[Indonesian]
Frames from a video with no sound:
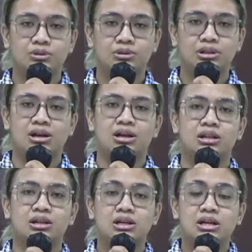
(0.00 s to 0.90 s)
Nah,
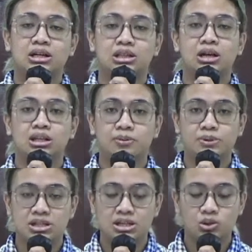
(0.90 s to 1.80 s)
ketika kita percaya